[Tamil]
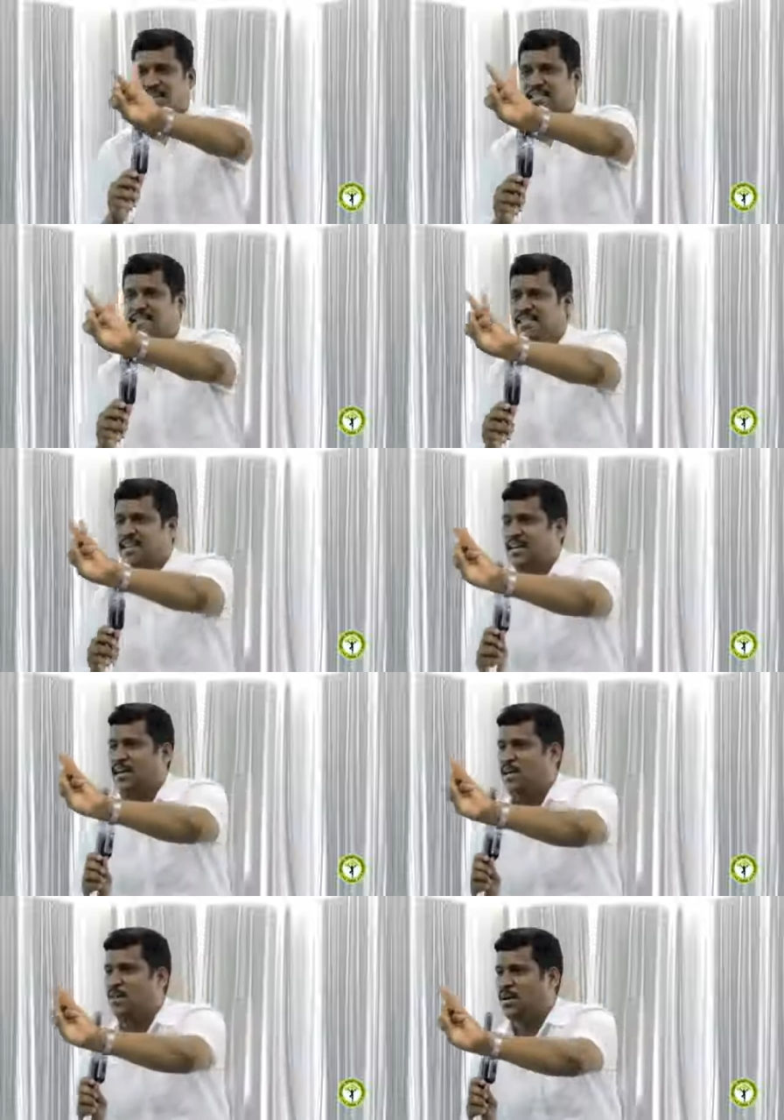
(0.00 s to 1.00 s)
ரத்தத்தில்
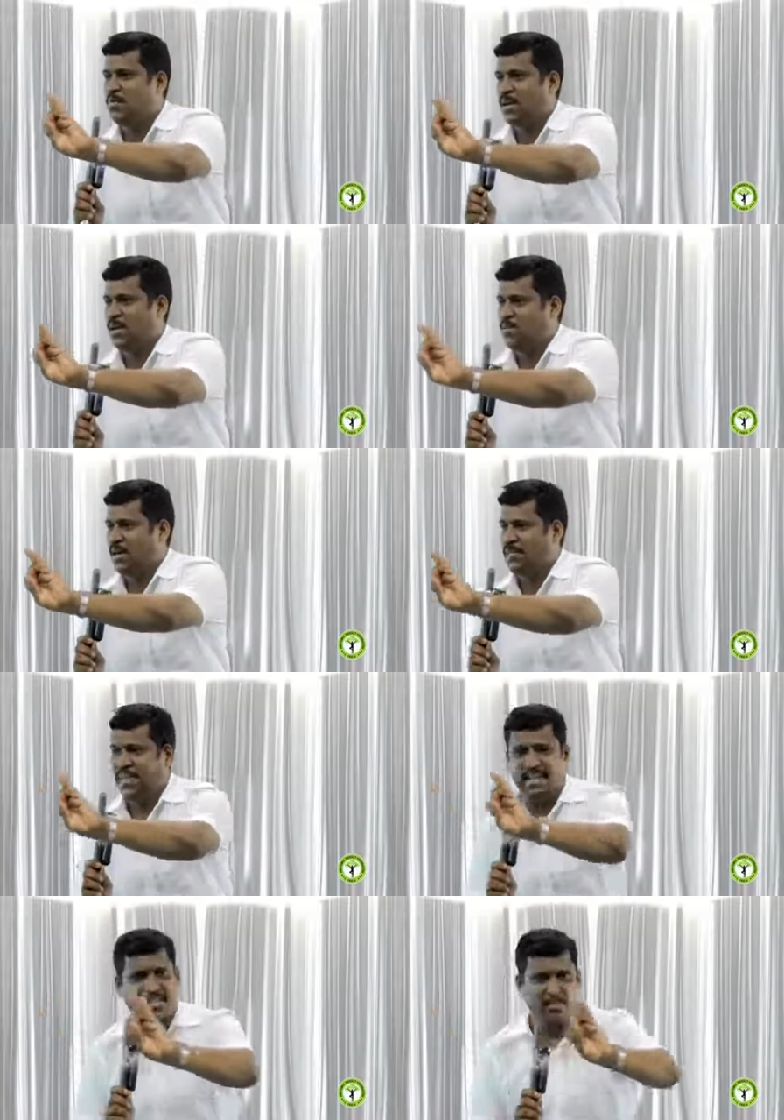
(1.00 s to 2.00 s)
எல்லா பொருளும் நல்ல பொருளாக
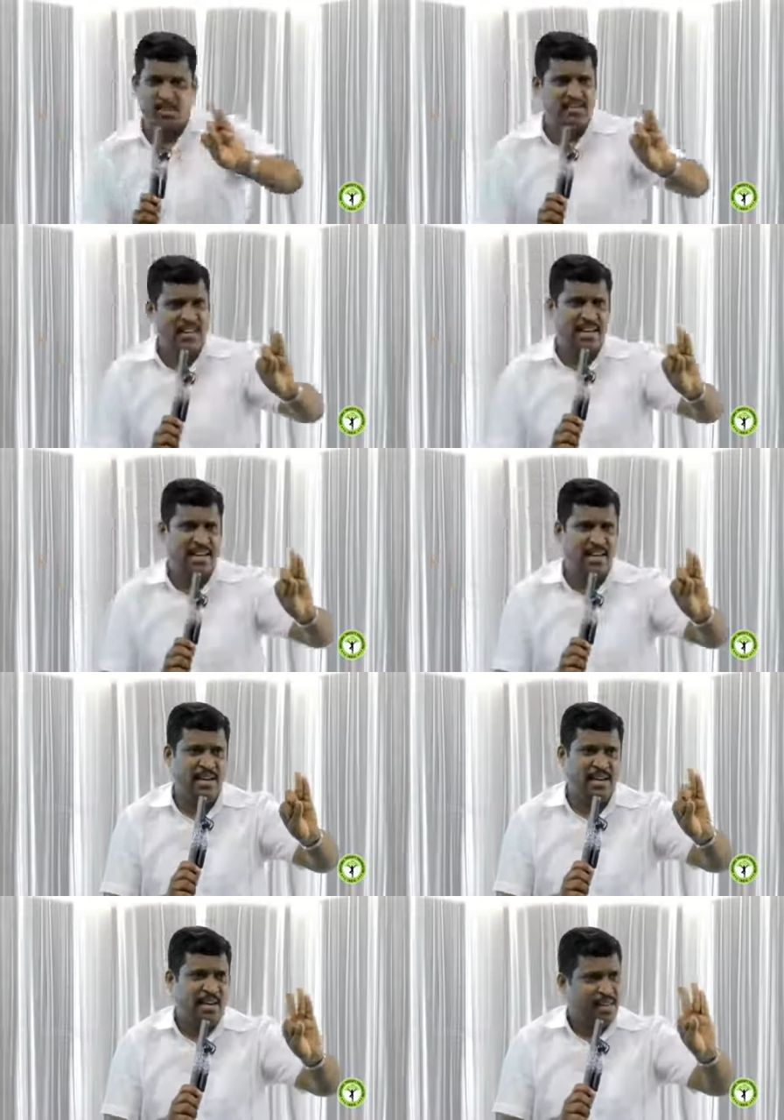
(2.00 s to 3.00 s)
வைக்கிறது நமது வேலை
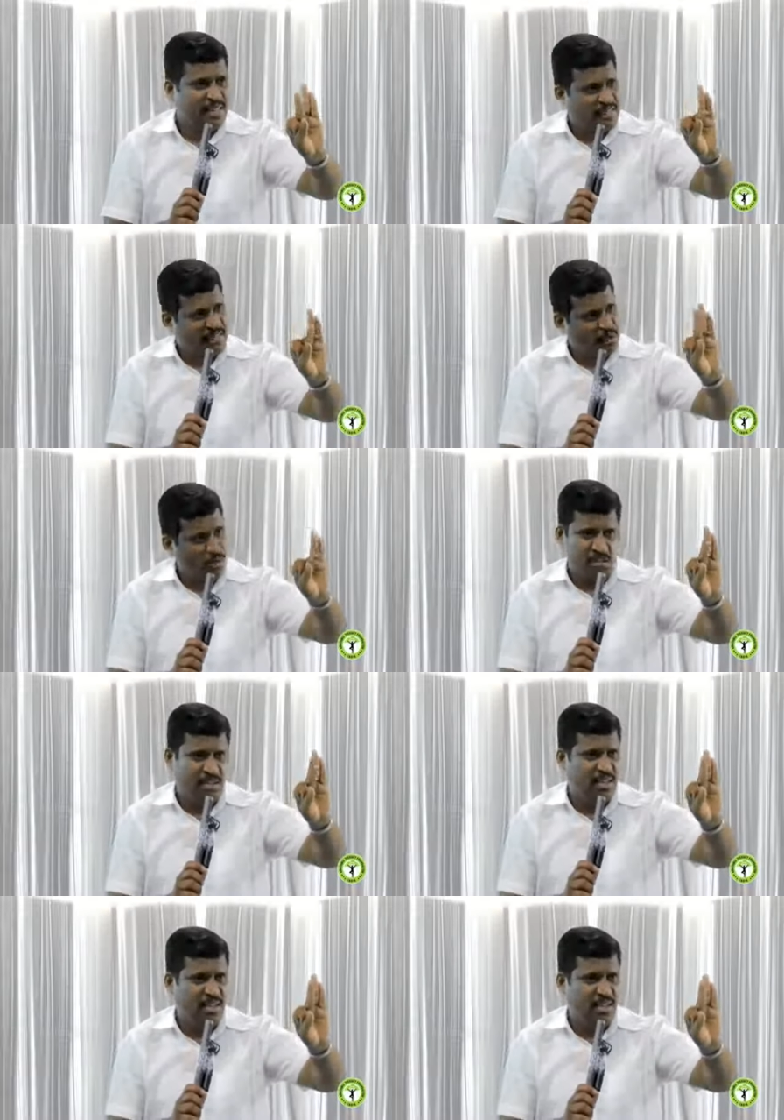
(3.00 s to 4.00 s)
ரத்தம் ஊறுறது
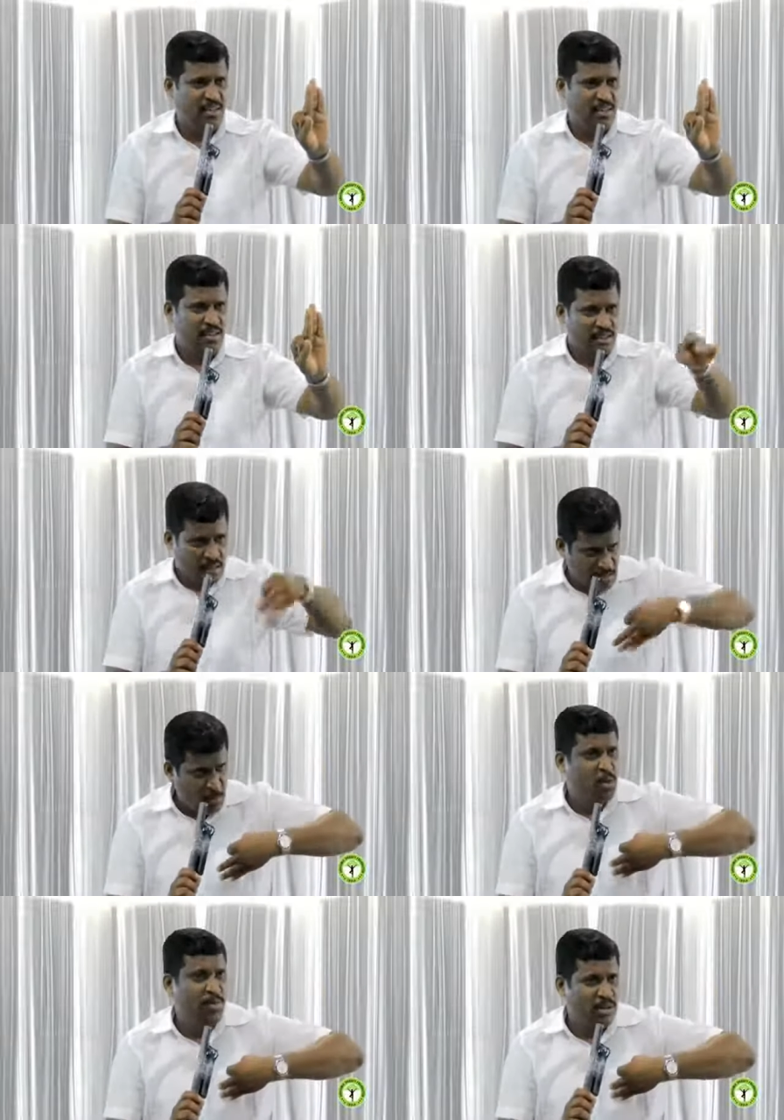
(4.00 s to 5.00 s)
இருக்கு இல்லையா அது
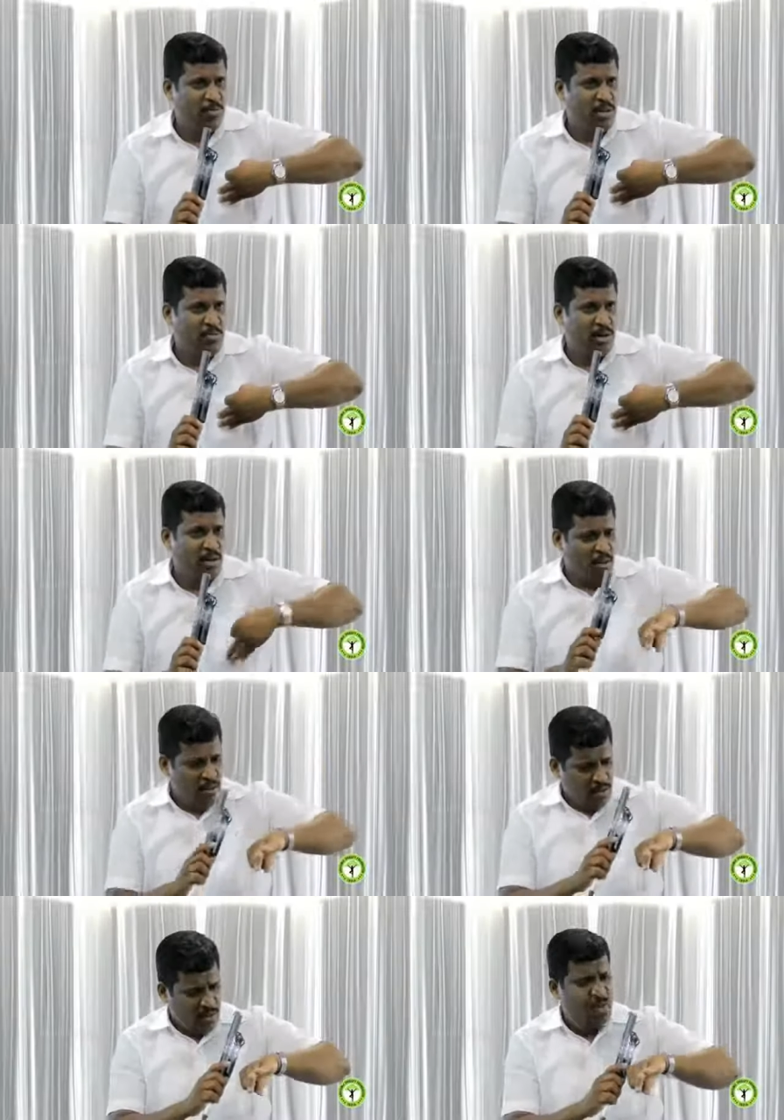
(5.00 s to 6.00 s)
நாம் ஊற வைக்க முடியுமா
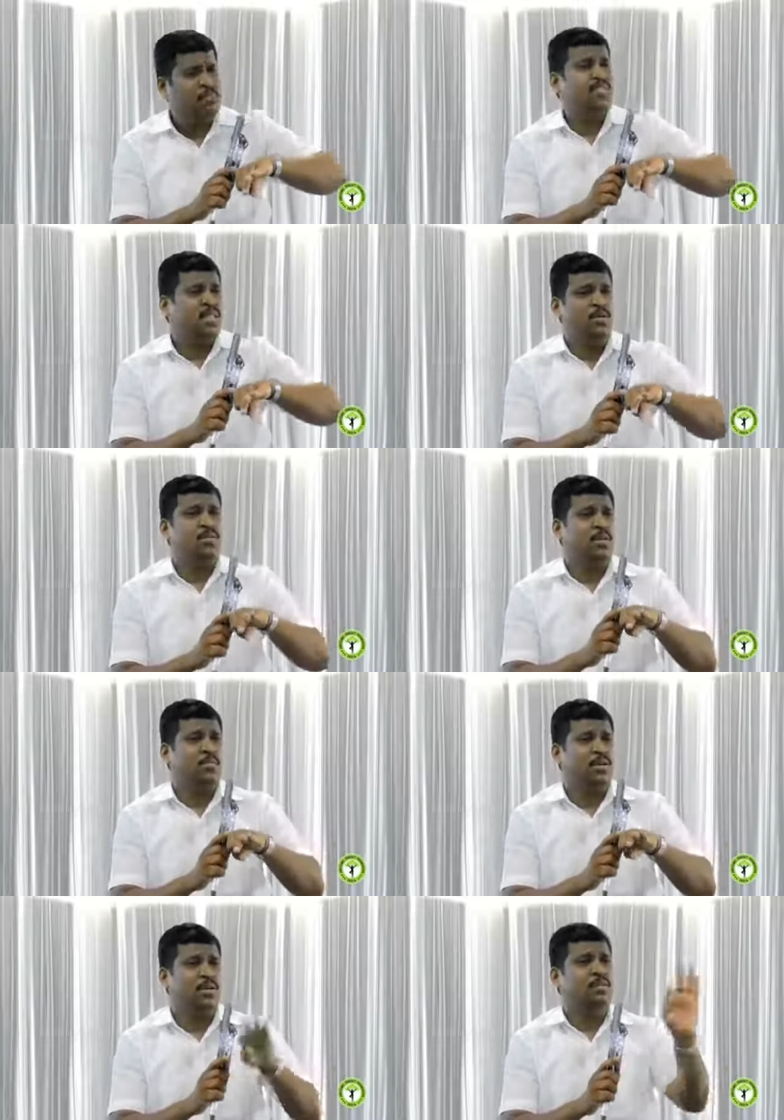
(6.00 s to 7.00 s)
எலும்பு வச்சு தான் ஊற வைக்க
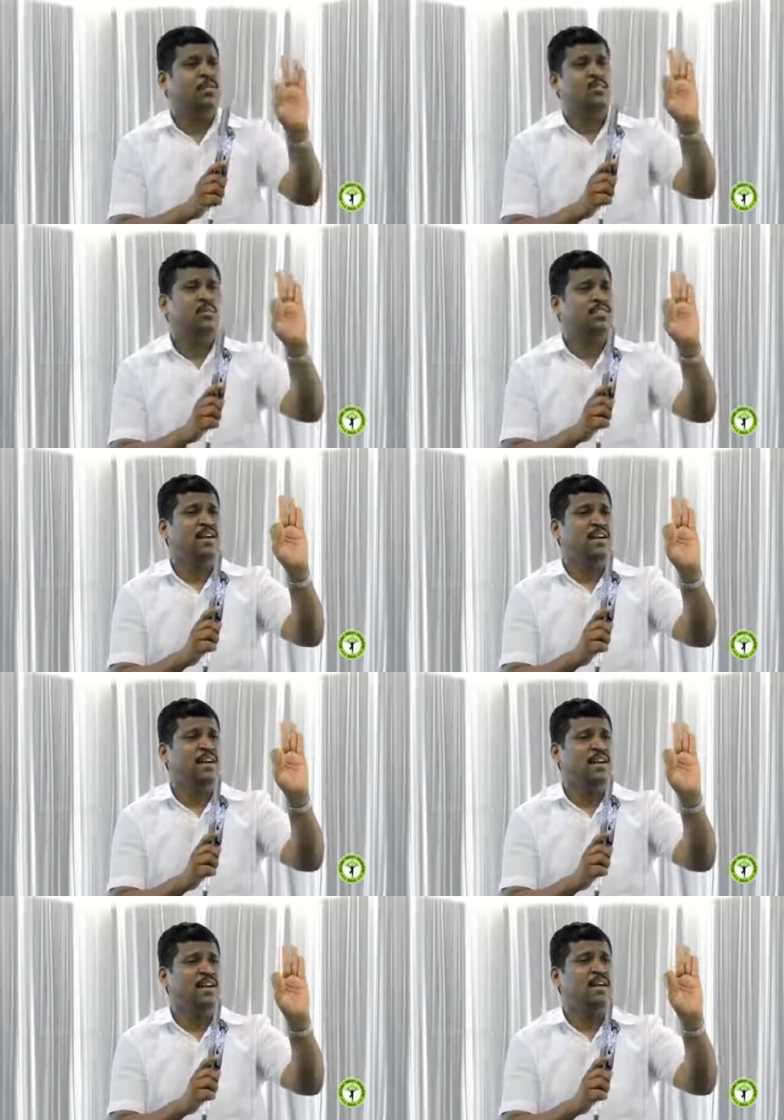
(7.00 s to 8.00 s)
முடியும் அது உடம்போட
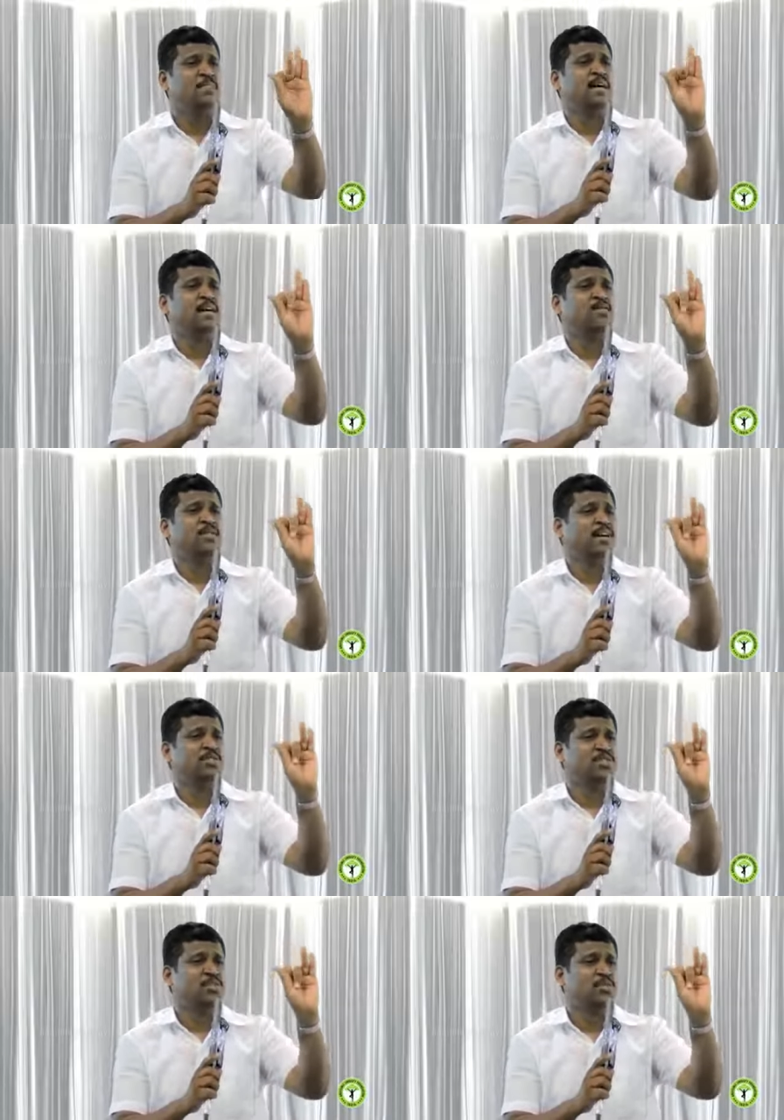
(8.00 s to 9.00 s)
வேலையா அப்பாடா ஒரு வேலை
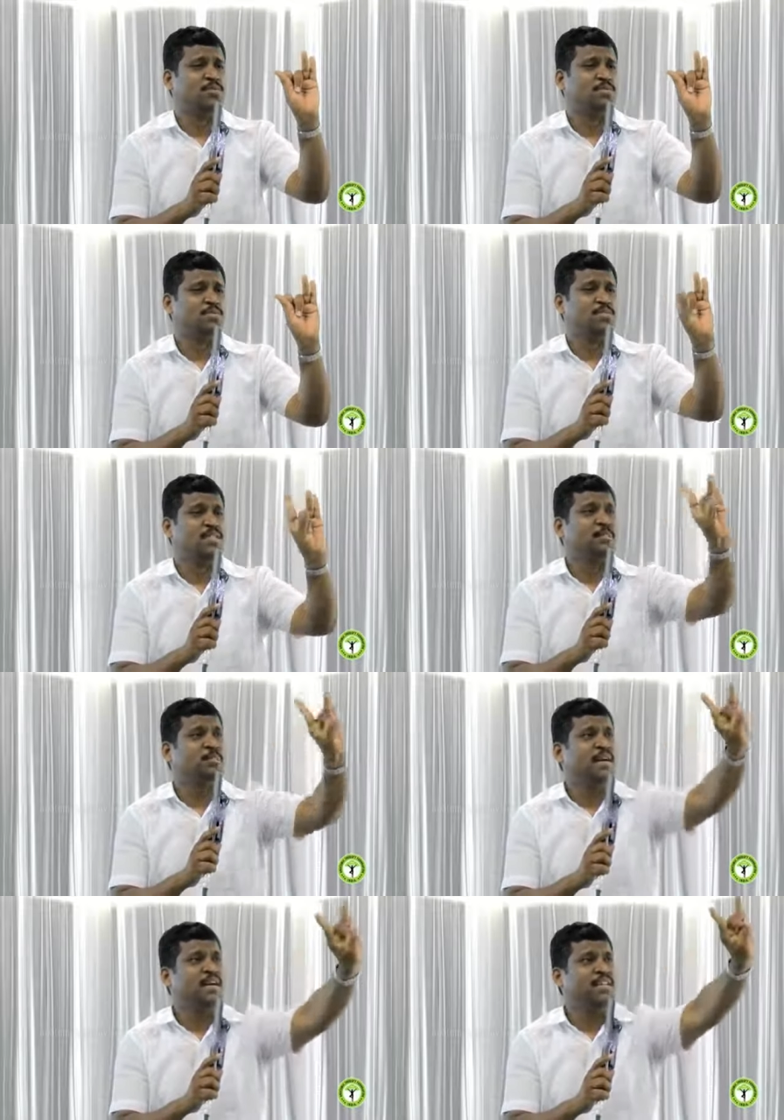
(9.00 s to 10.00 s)
மிச்சம்
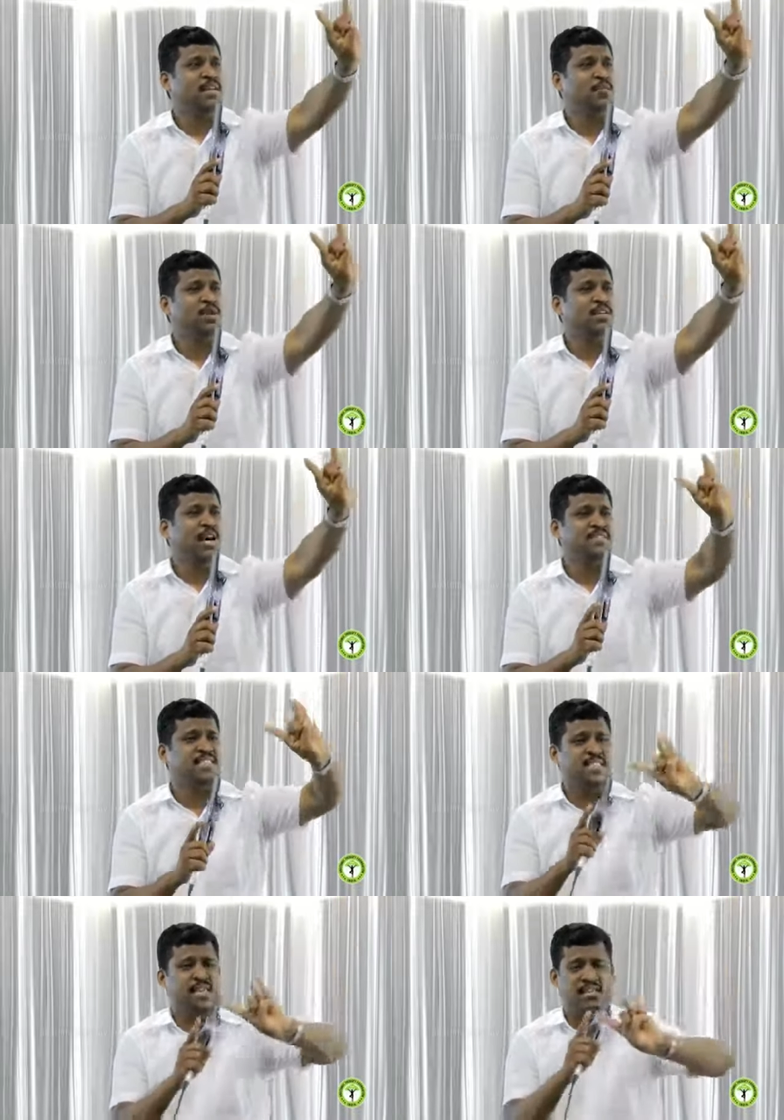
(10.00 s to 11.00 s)
மனதை ஒழுங்கா
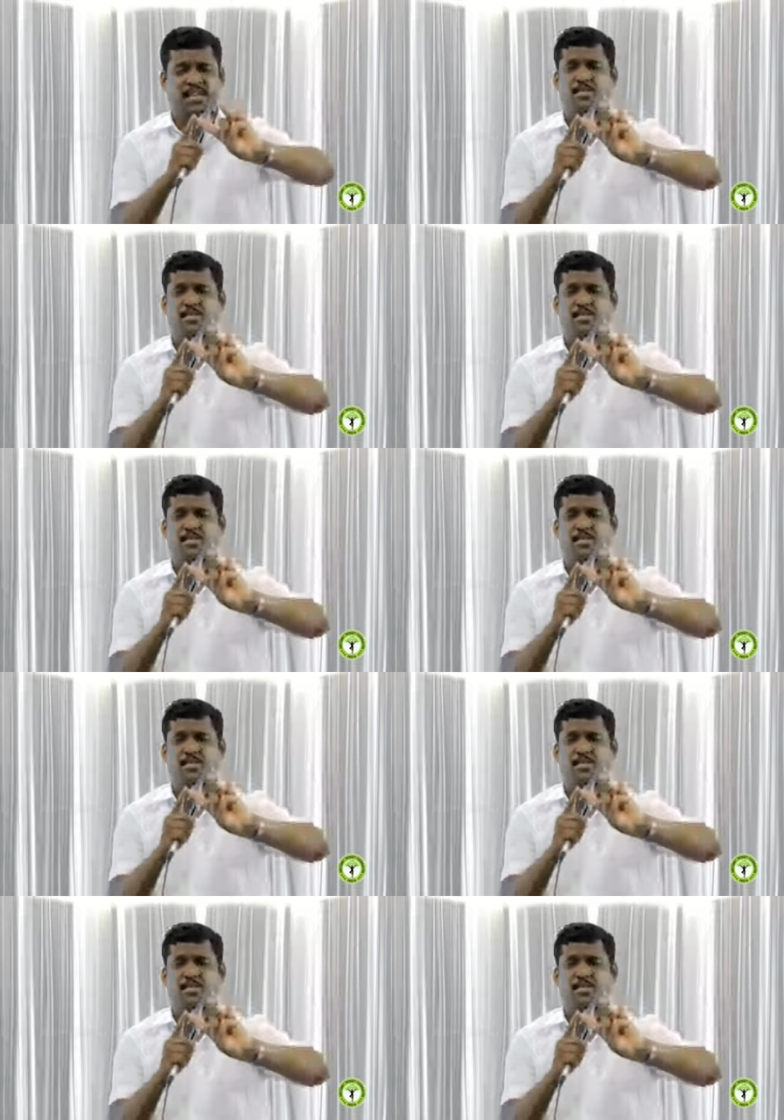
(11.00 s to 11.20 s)
வச்சுக்கிறது